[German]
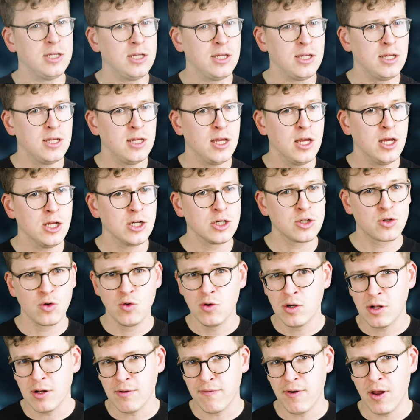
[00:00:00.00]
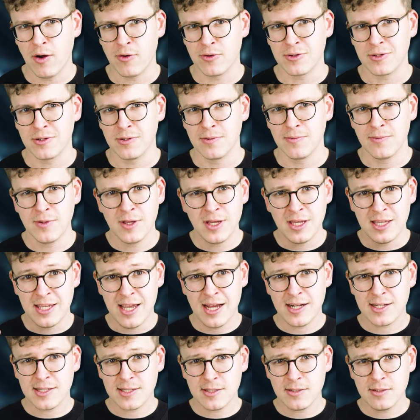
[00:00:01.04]
die Dunkelflaute.
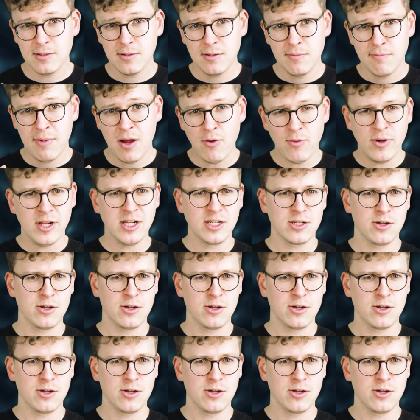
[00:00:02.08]
Jetzt bei Real